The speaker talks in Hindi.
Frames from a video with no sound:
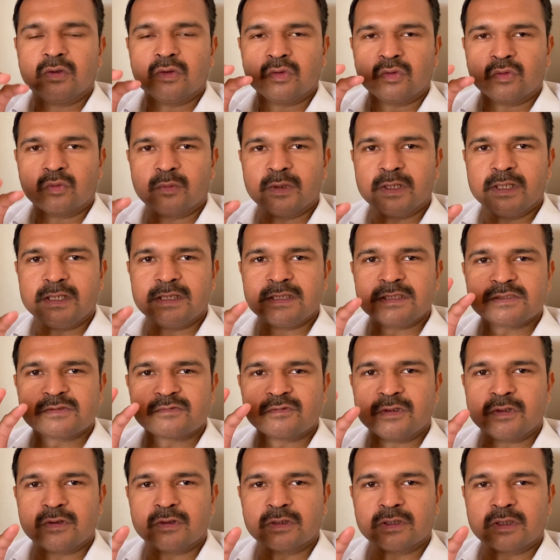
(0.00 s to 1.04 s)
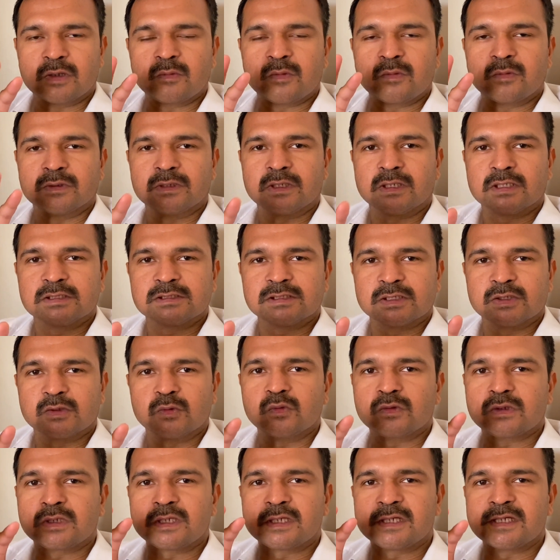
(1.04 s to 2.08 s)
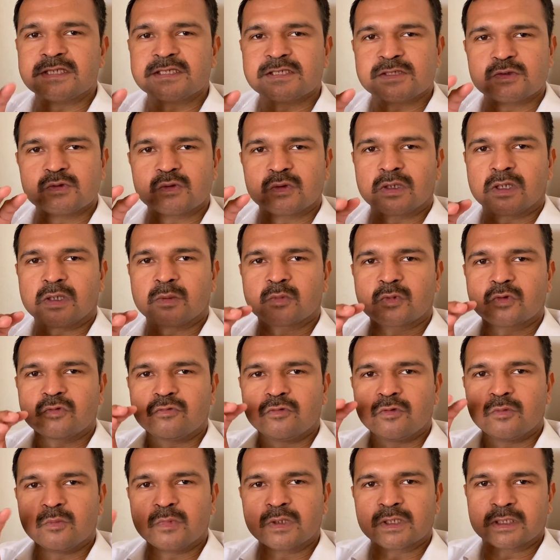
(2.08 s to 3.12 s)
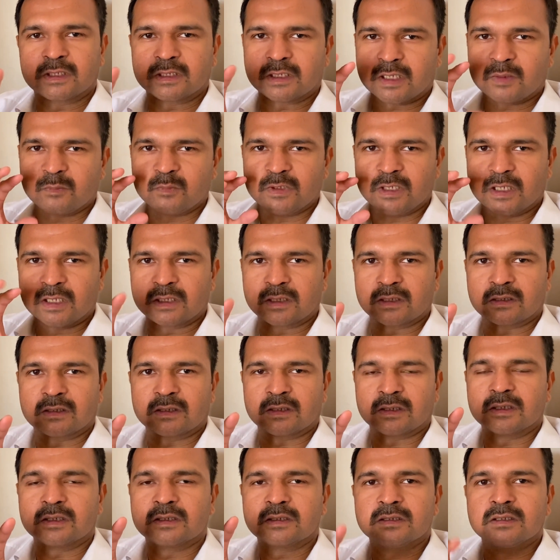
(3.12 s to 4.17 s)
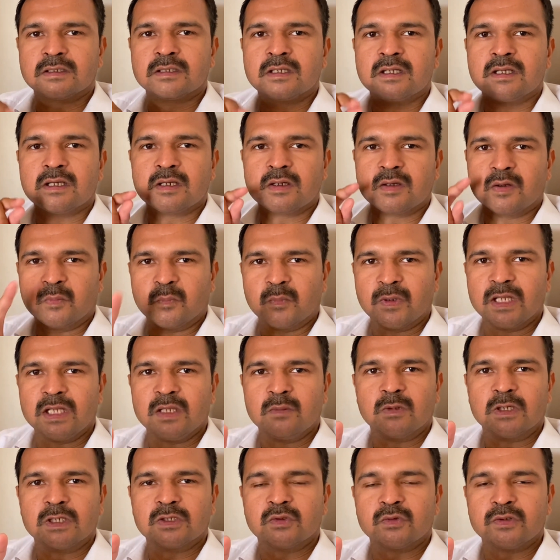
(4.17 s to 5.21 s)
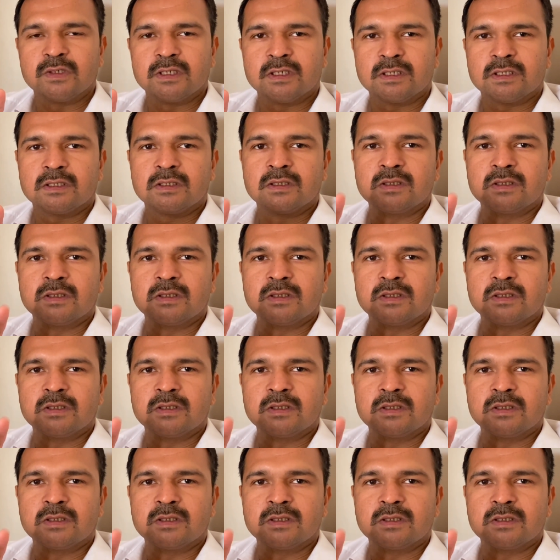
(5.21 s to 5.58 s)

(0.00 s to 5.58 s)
तो भाई इस वीडियो के अंदर मैं बताना चाहता हूँ कि किन चीज़ों का आपको फॉर्म भरते टाइम ध्यान रखना है पहली बात तो ये